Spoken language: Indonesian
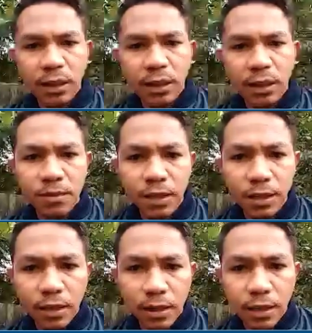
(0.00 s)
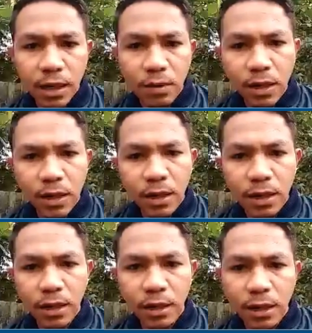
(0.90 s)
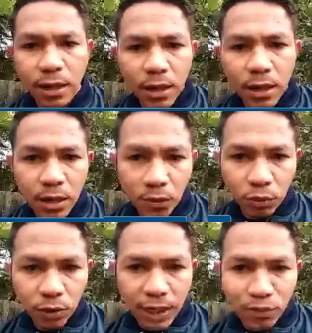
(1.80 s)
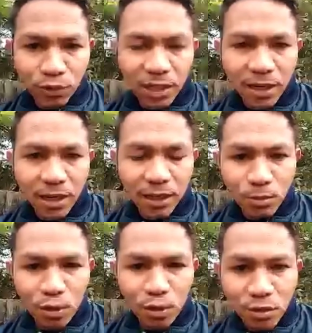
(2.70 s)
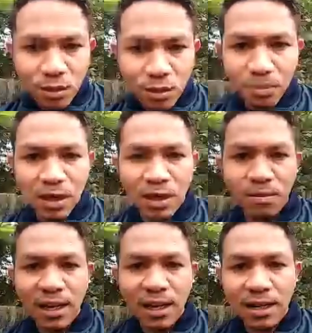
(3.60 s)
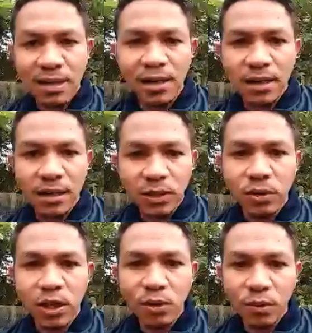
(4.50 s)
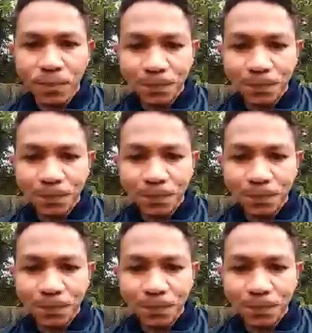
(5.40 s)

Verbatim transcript: kami laporkan dari Ruteng Nusa Tenggara Timur, kami kembalikan ke studio.